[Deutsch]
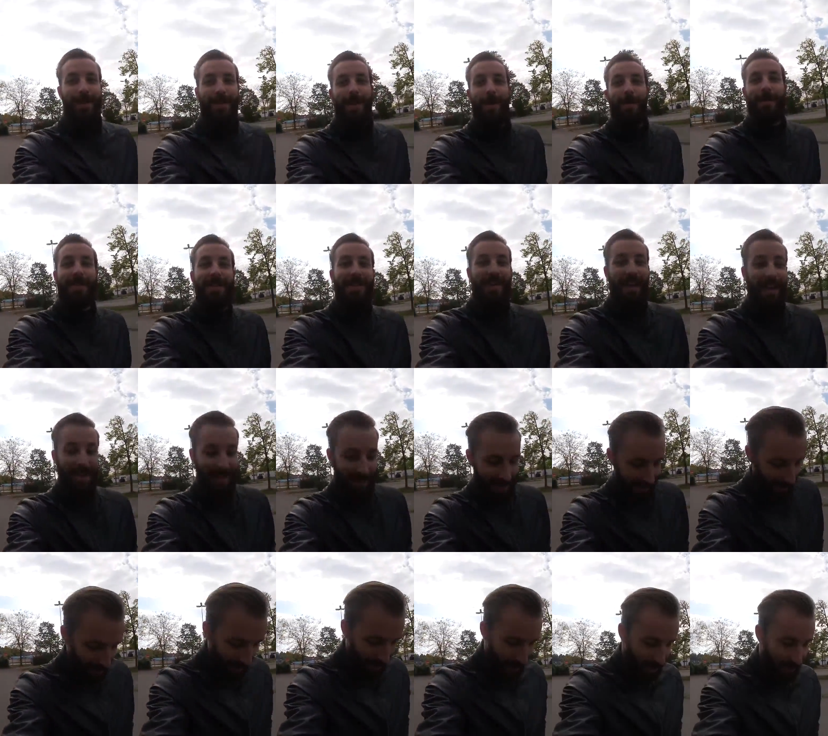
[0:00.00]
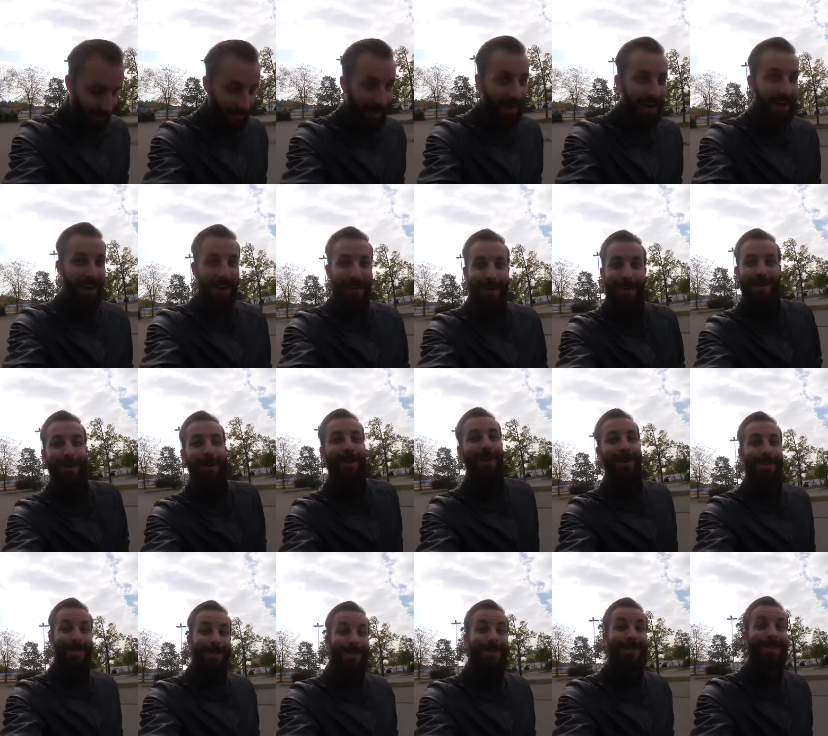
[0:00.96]
ich habe es gerade ziemlich schwach
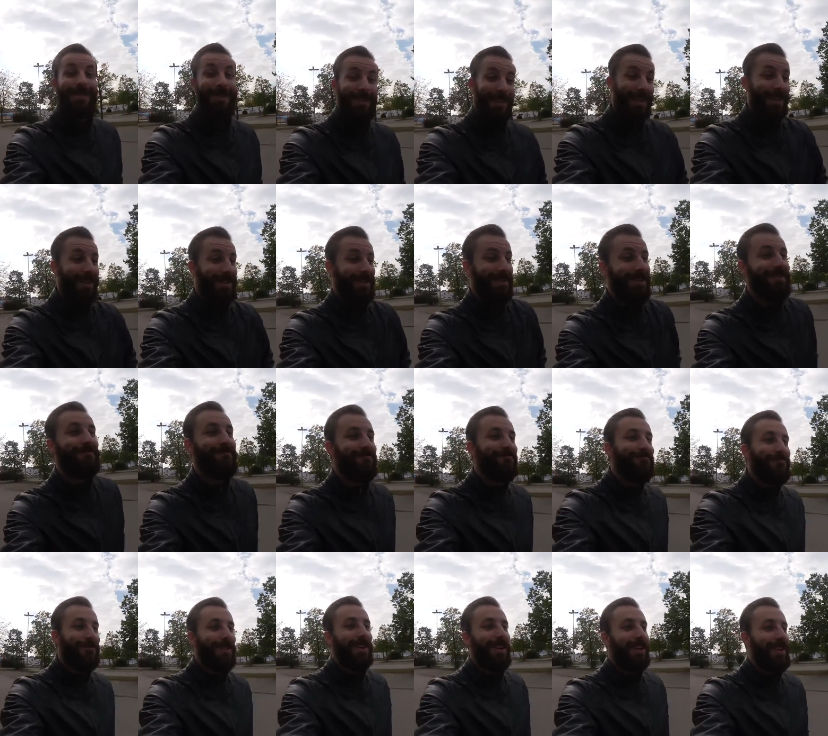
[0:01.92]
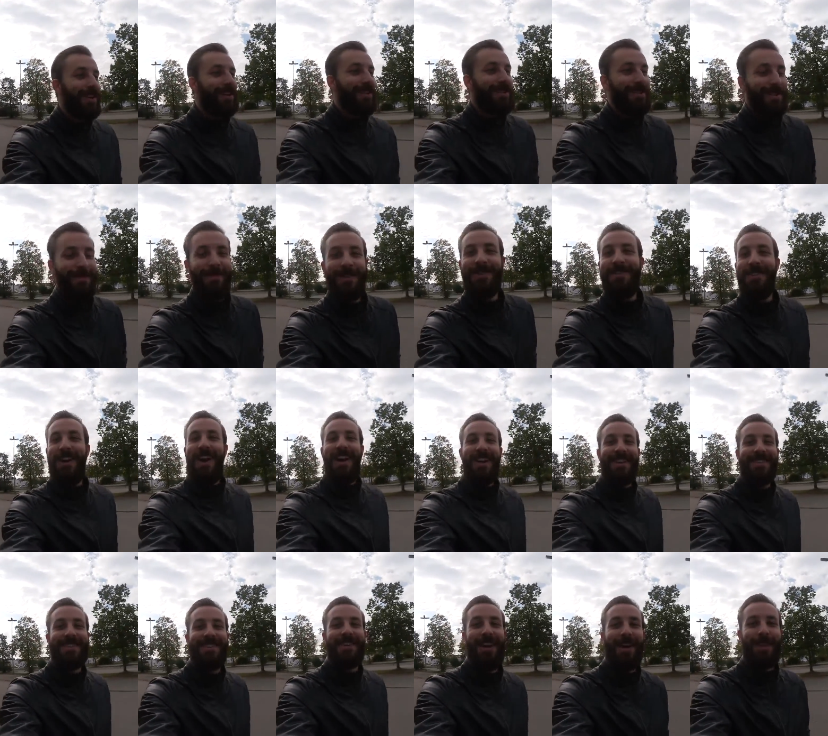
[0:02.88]
angerollt und das Ding ist ziemlich
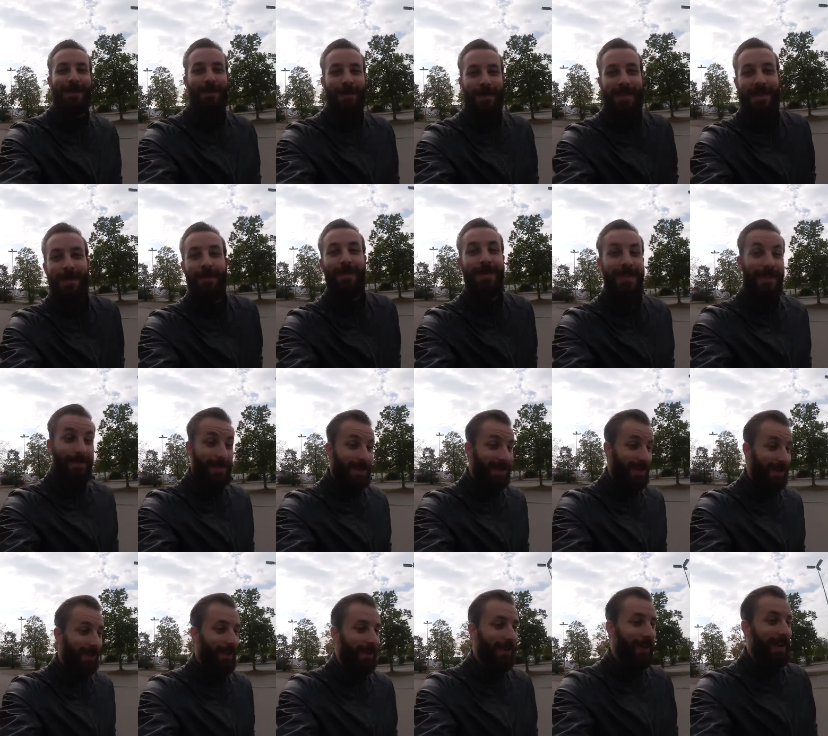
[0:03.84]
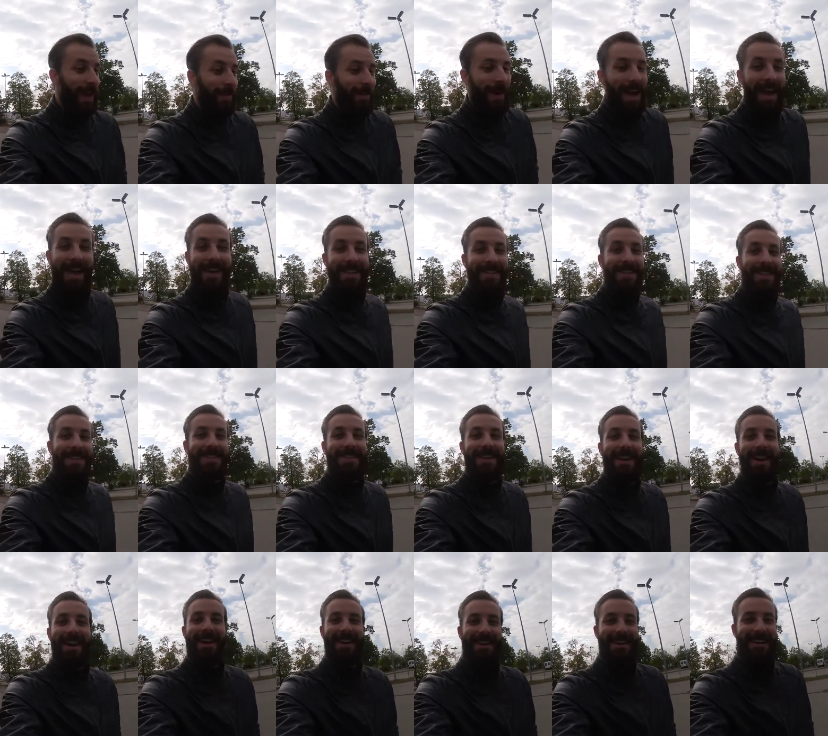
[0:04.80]
nice. Also für 77 Euro kann man echt nichts
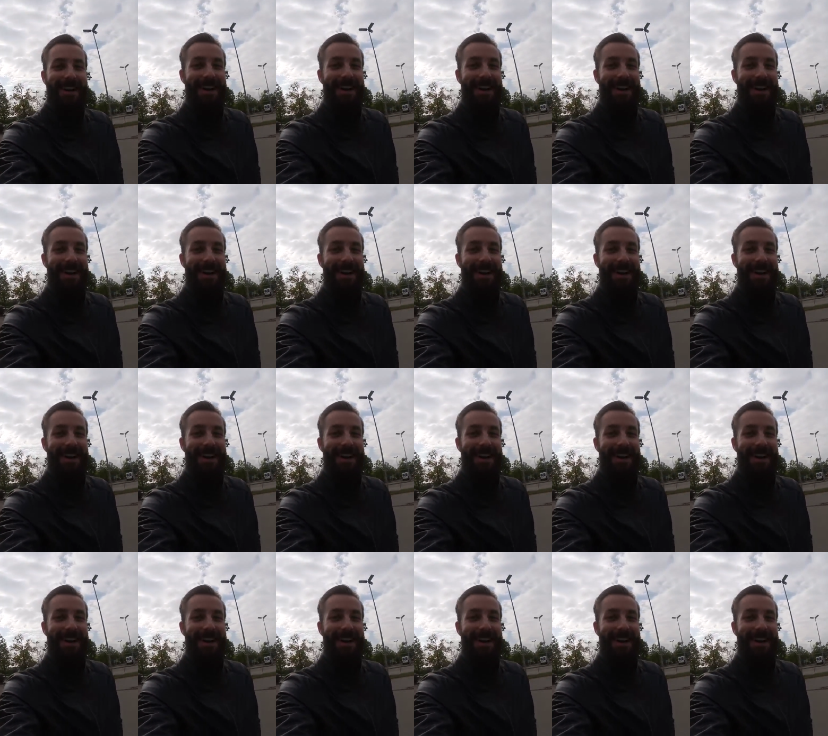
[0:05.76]
sagen,